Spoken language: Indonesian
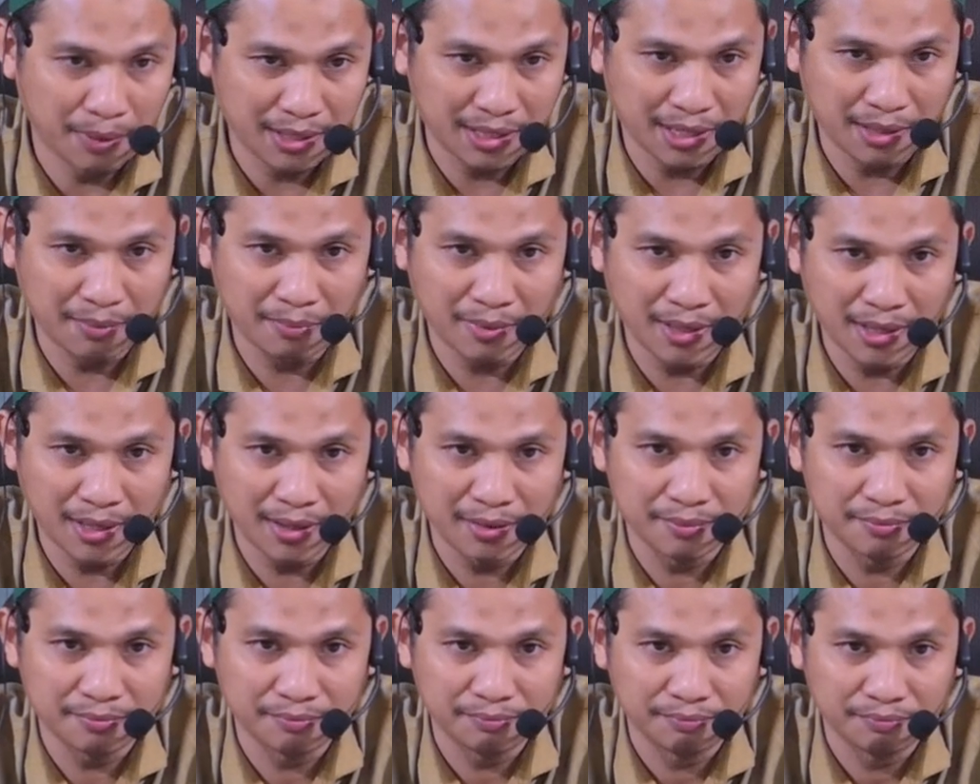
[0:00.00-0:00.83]

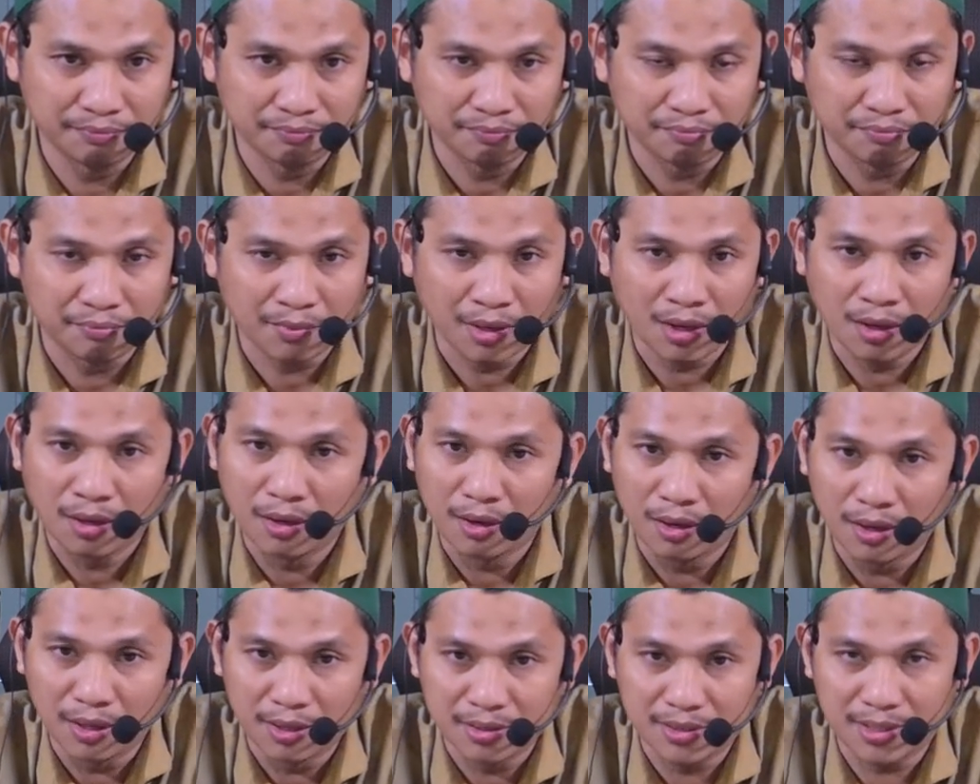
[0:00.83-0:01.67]
pertama,
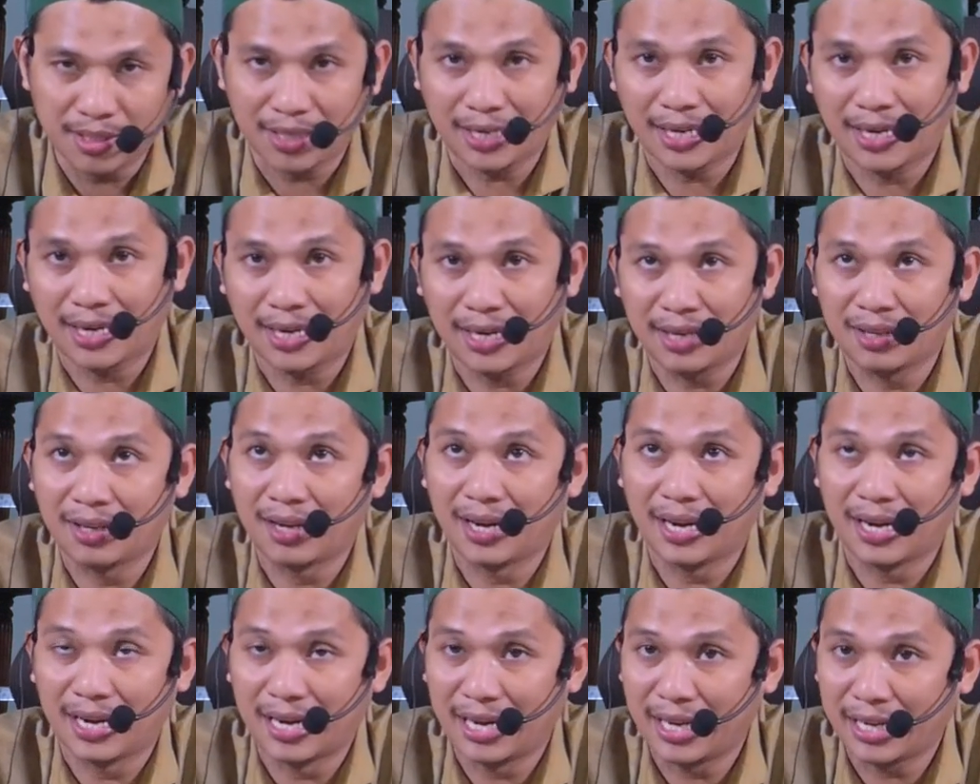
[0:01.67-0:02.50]
sekarang
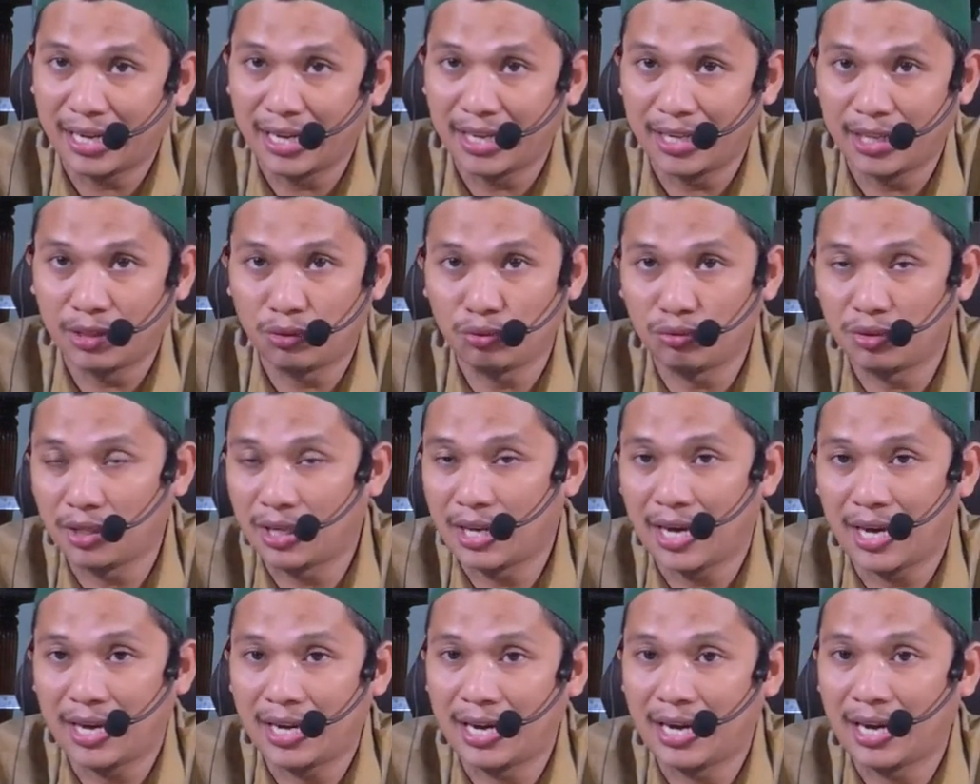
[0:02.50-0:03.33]
langit itu
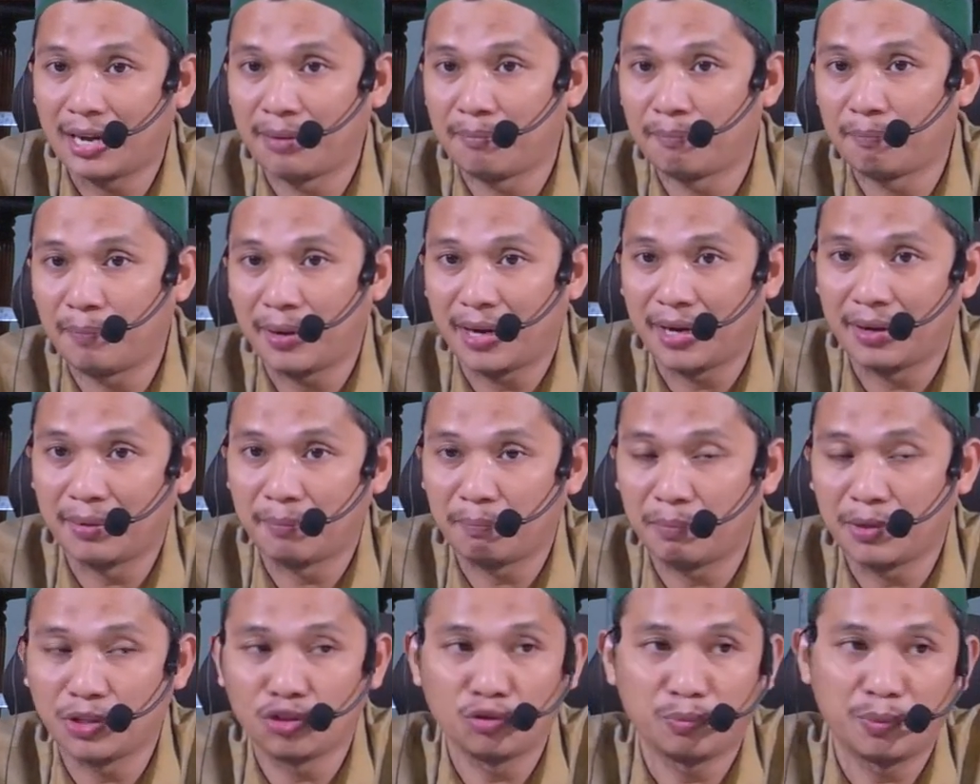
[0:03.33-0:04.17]
tidak ada nampak
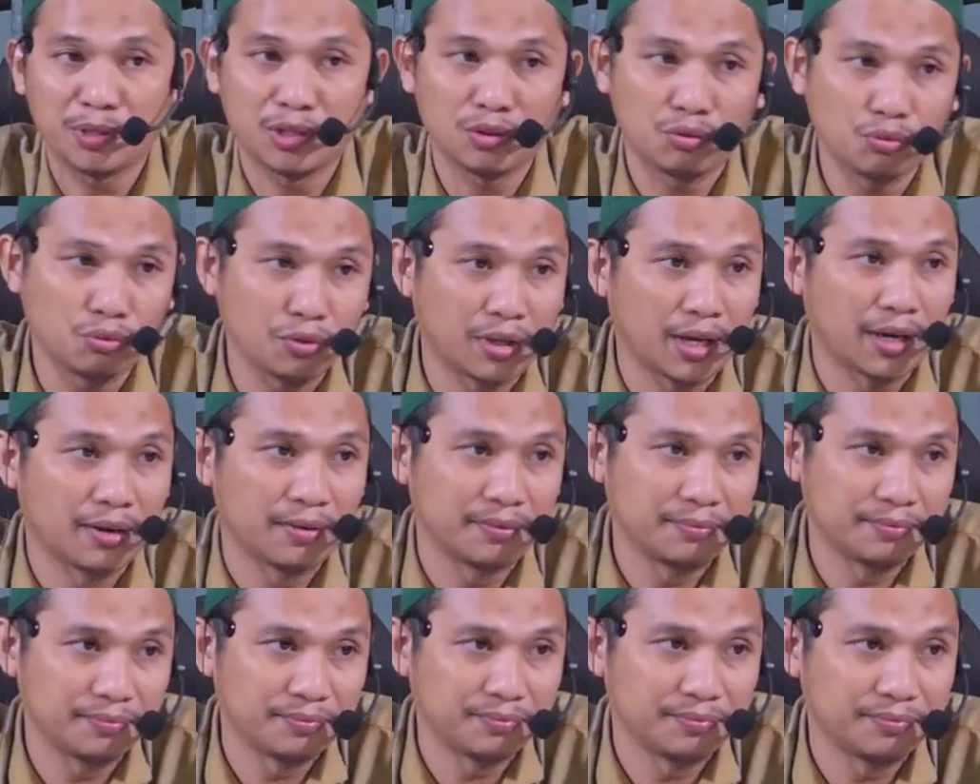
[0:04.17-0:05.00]
pintu-pintunya
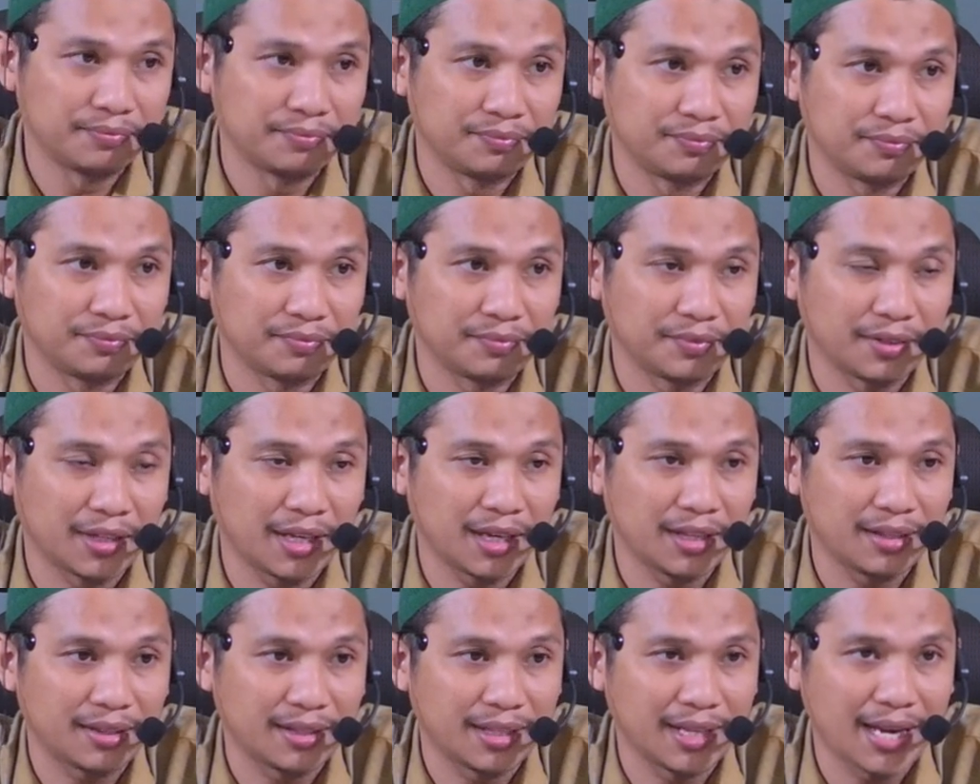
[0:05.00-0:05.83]

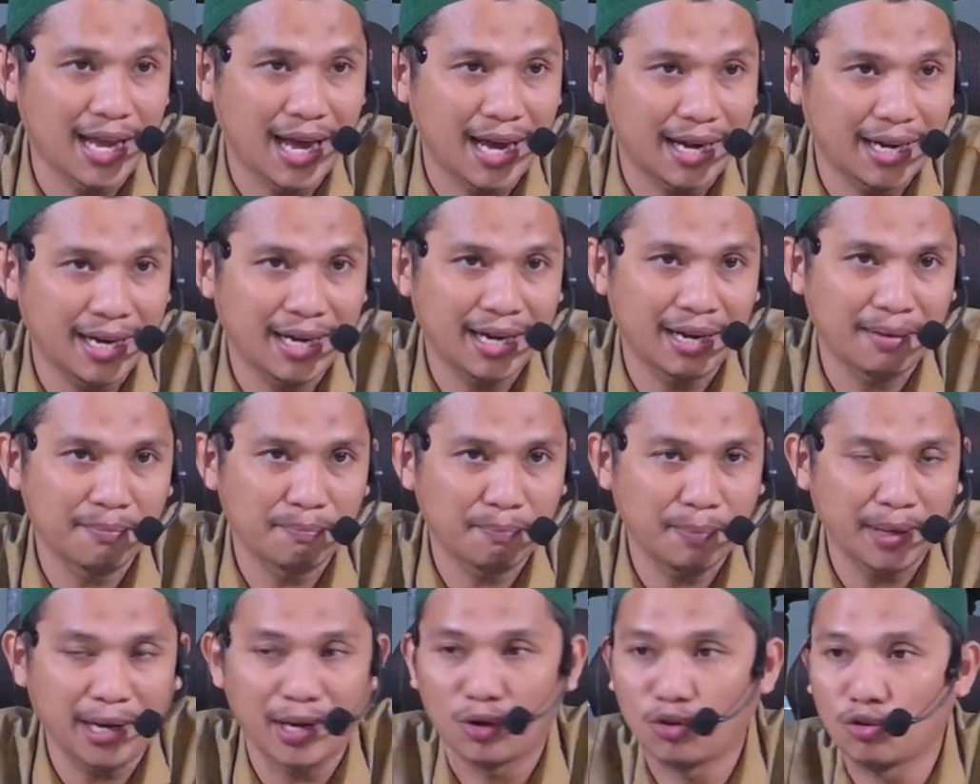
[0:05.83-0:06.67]
ya tidak ada
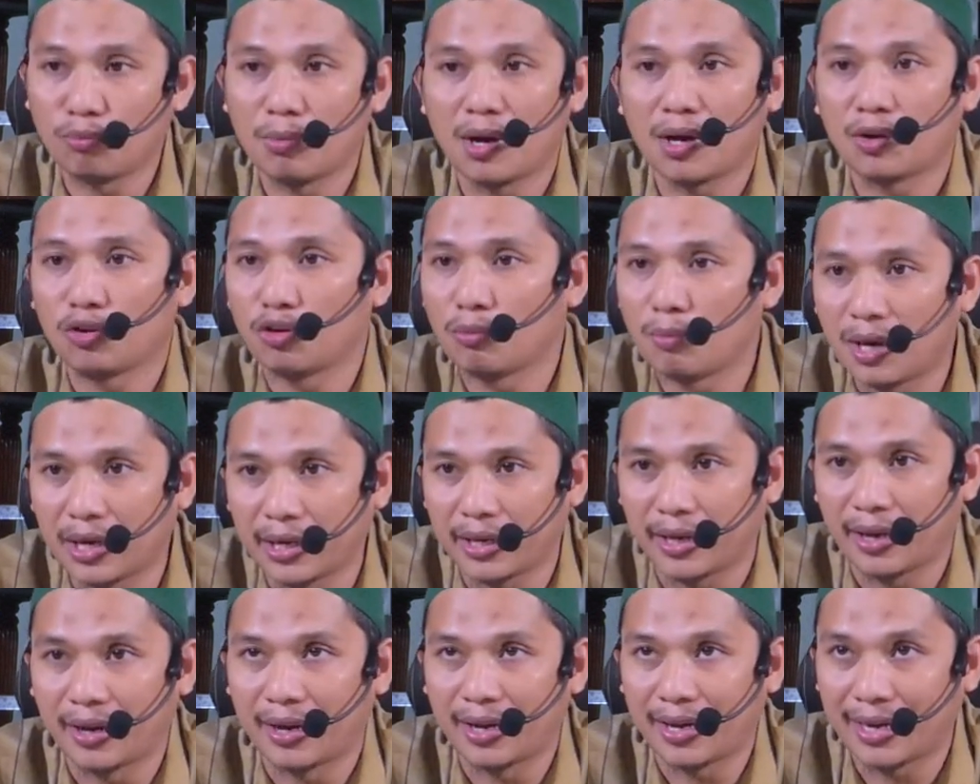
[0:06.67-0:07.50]
nampak
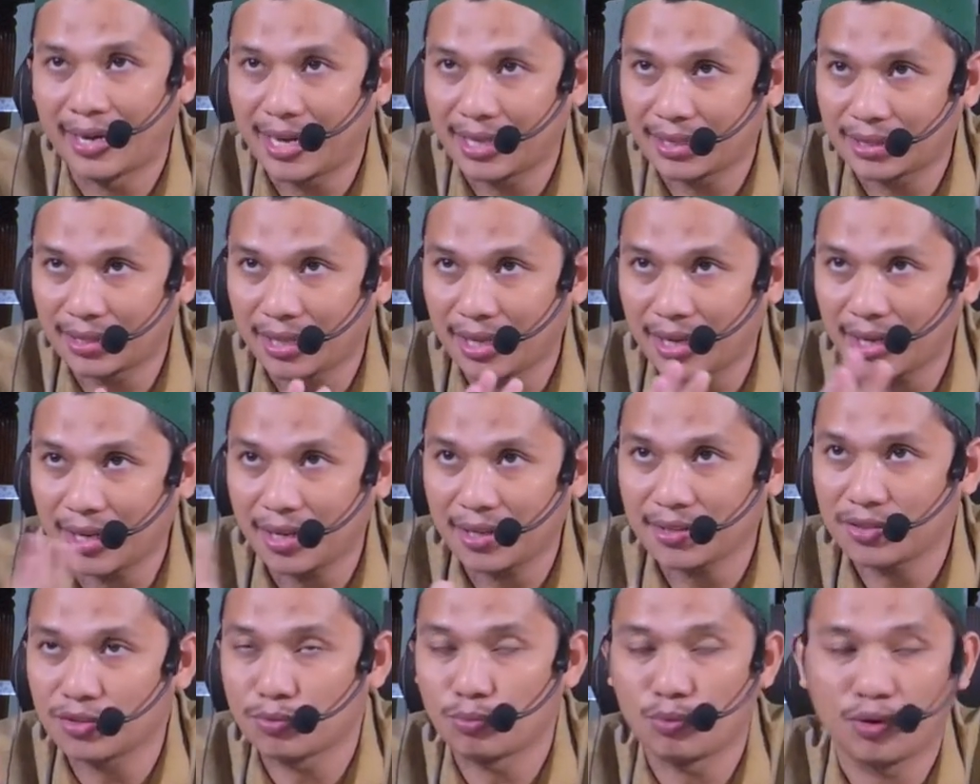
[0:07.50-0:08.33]
lubang-lubangnya,
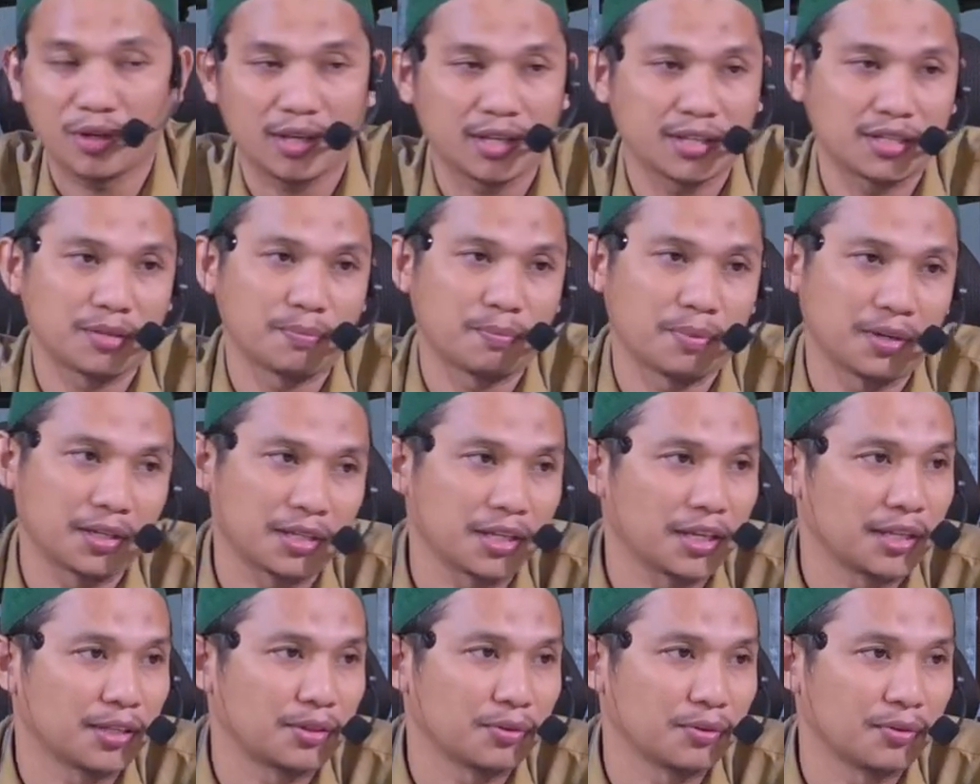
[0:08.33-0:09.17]
datar semuanya
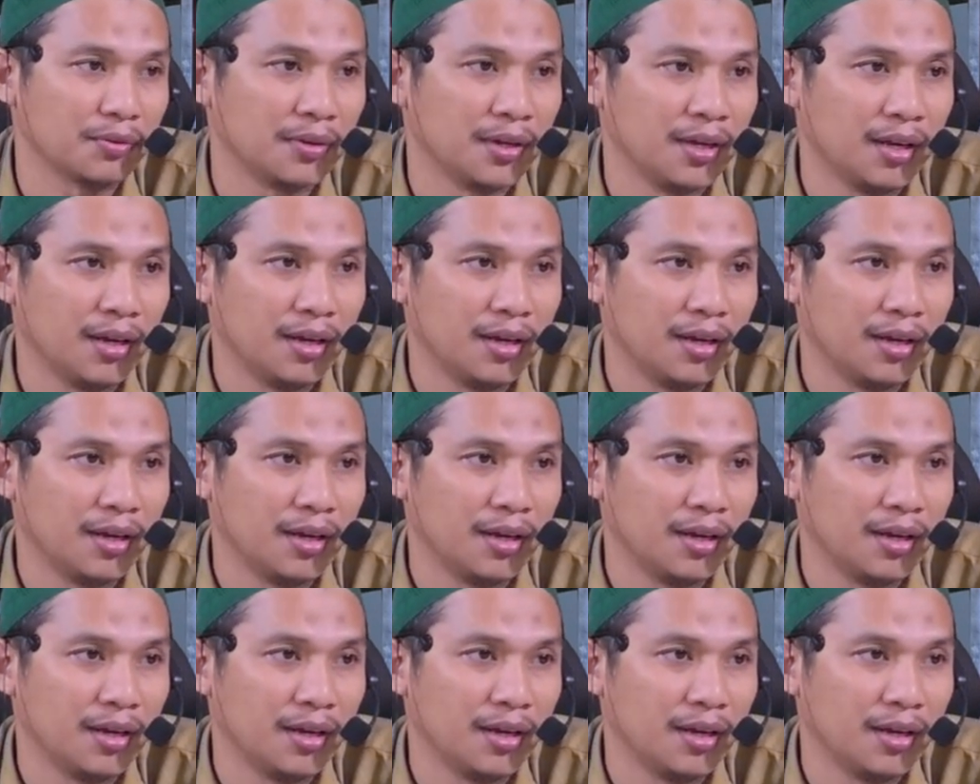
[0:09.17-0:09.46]
seperti itu.